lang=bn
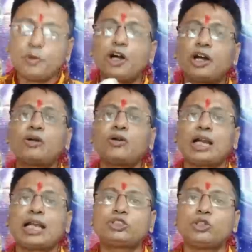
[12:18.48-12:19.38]
শুভ
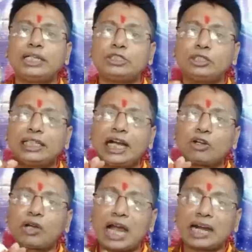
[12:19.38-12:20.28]
করার জন্য যদি
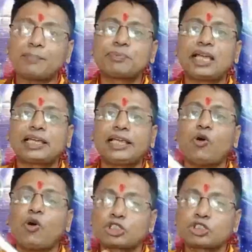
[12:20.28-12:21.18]
কারো খারাপ থাকে
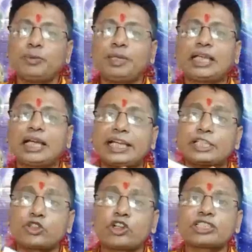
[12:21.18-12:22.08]
অষ্টমে থাকে
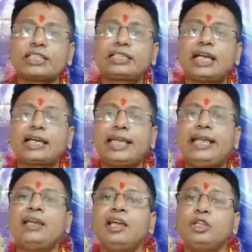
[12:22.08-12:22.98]
ষষ্ঠে থাকে
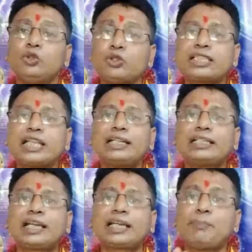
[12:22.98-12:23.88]

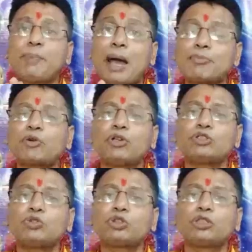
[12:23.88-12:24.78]
দুস্থানে থাকে পাপ গ্রহ
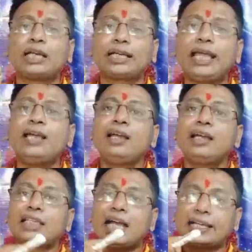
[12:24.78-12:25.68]
যুক্ত থাকে
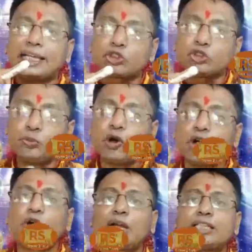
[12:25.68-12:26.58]
তাকে শুভ
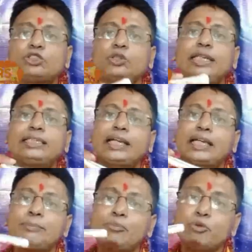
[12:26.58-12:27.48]
করার জন্য
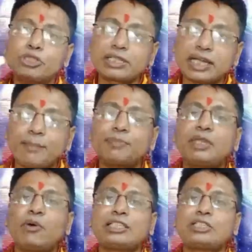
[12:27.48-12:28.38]
তাকে বুস্টাপ
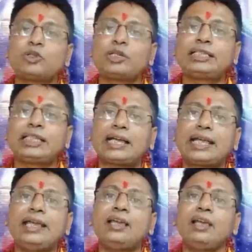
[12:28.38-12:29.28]
দেওয়ার জন্য
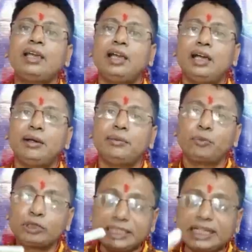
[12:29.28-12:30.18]
তাকে
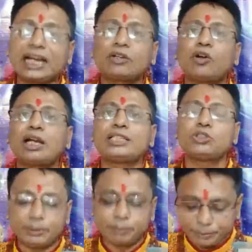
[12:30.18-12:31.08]
প্রতিকার করার
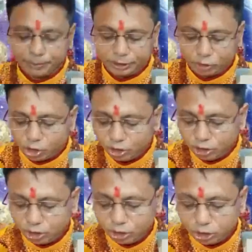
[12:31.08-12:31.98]
জন্য বিভিন্ন
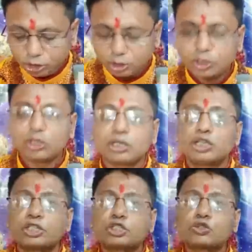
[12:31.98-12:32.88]

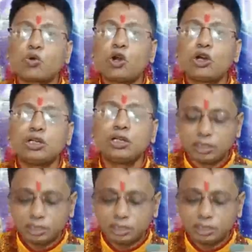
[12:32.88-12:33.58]
স্টোন